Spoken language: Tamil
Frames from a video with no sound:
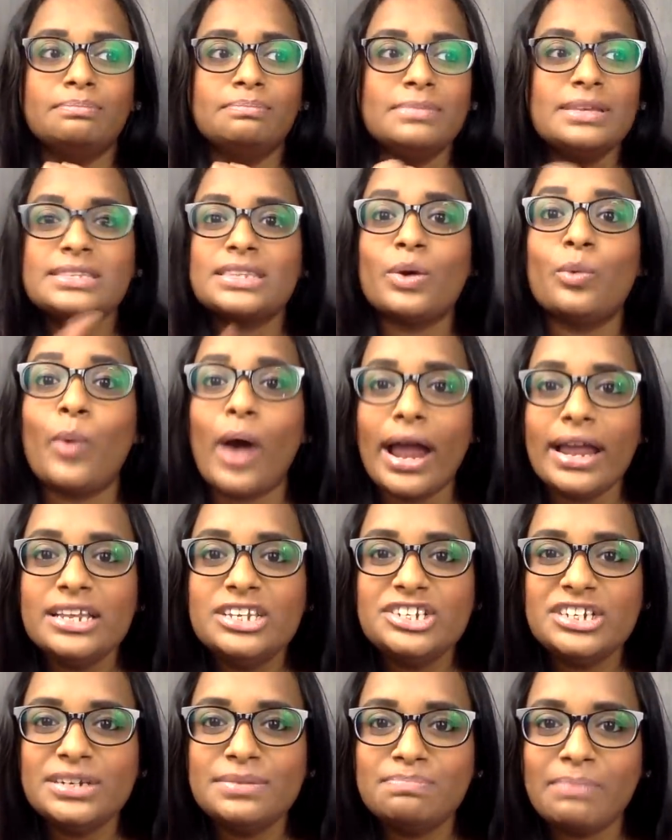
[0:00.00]
மிஸ்டர்
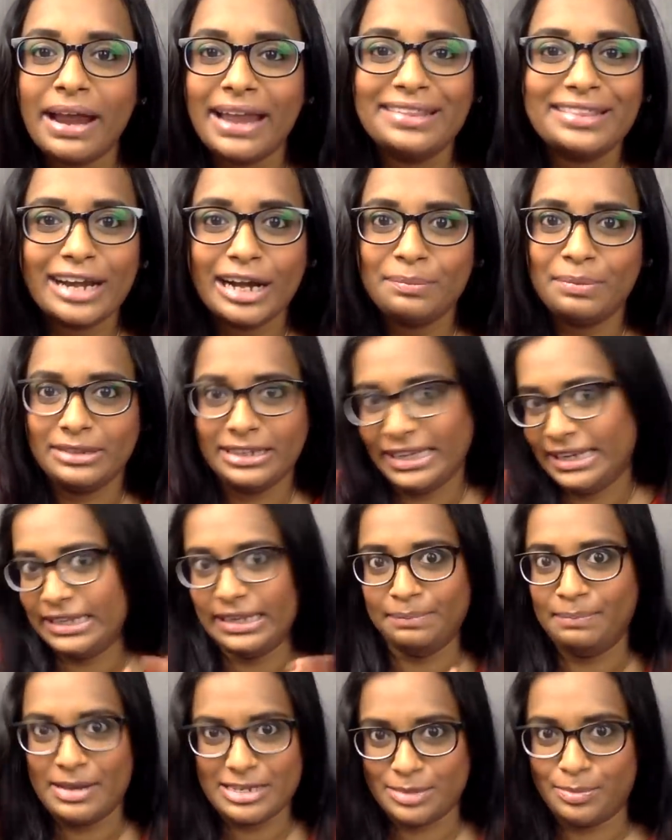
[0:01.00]
வைஜி மகேந்திரன் பற்றி
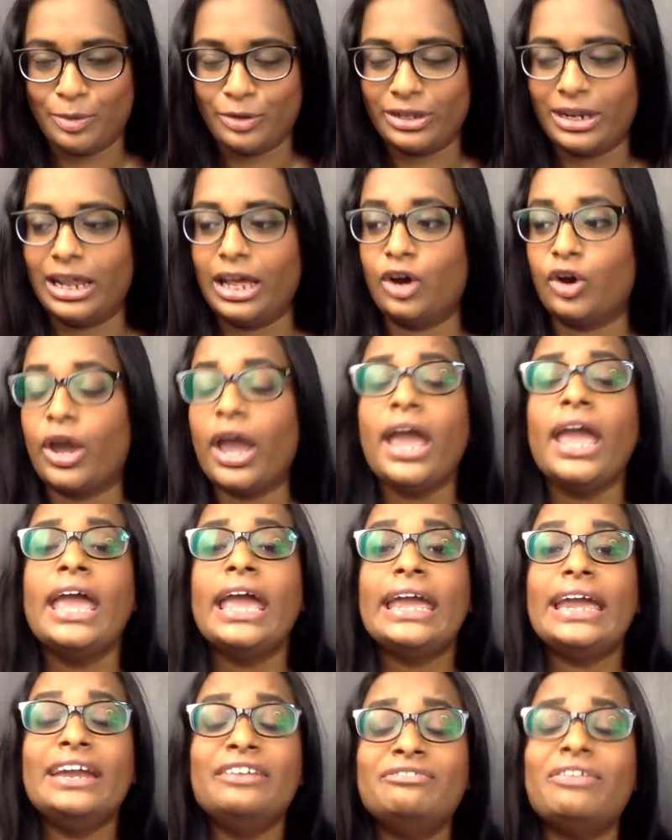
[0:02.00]
பேச போகிறதில்ல ஓகே
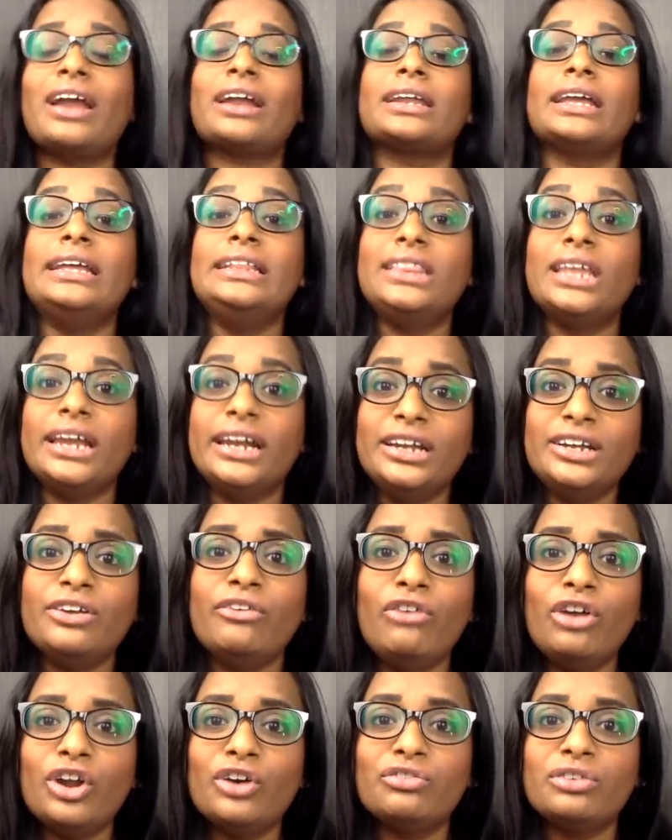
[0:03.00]
இன்ஃபேக்ட் இந்த
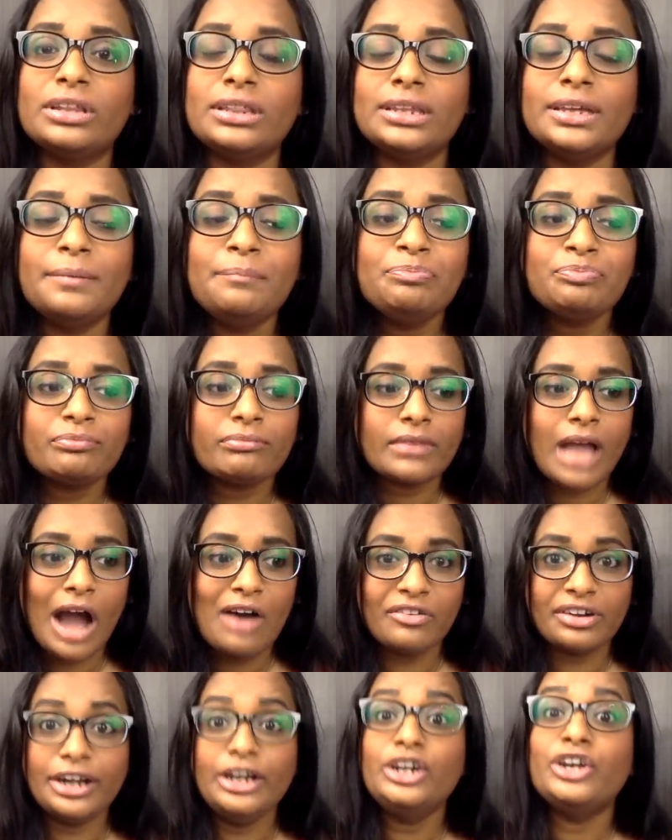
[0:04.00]
இன்டர்வியூவில் வந்து
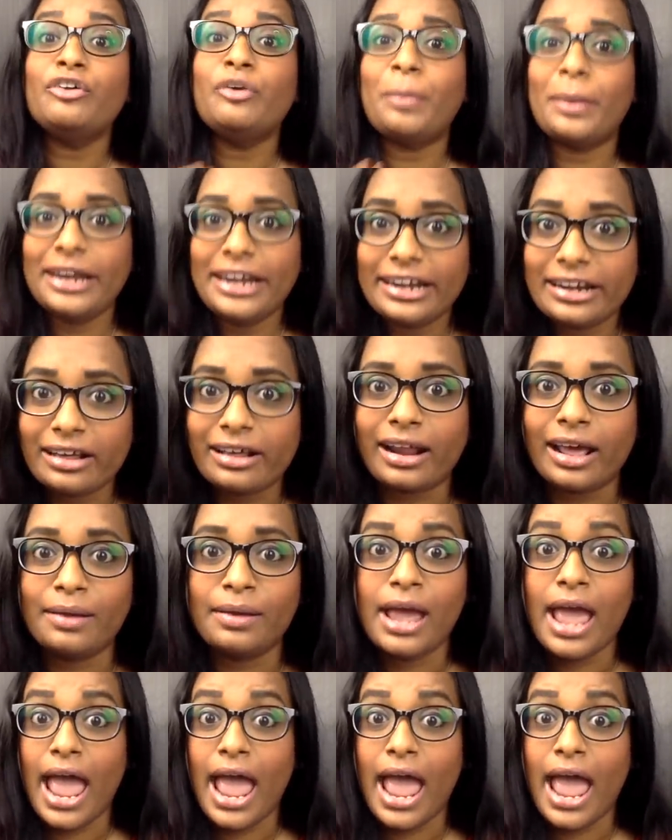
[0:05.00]
அவர் இன்டர்வியூ பண்ணிட்டு இருக்கிற